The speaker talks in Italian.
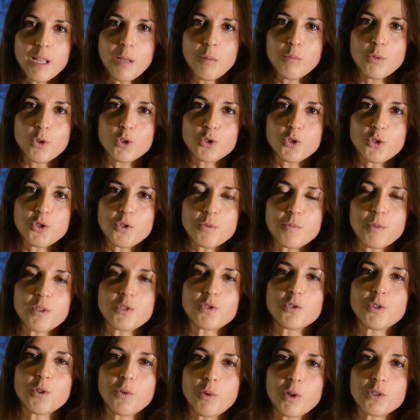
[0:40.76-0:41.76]
molto
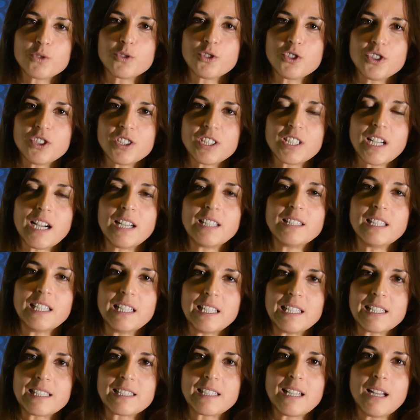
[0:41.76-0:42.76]
spesso di quanto ci dica
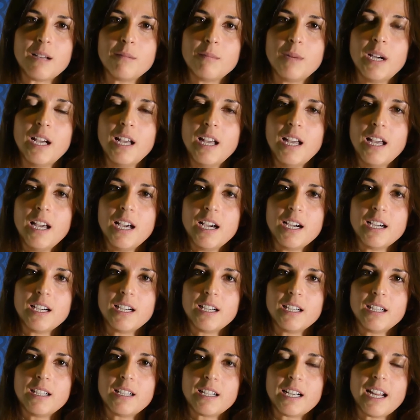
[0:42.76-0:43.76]
dell'Islam
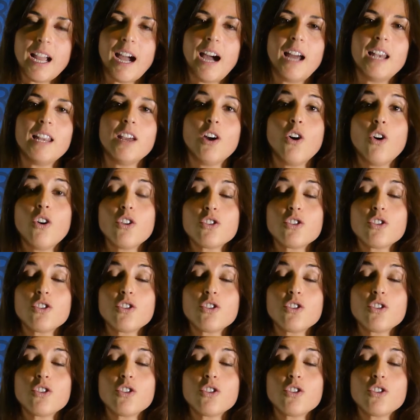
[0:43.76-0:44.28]
eh, reale.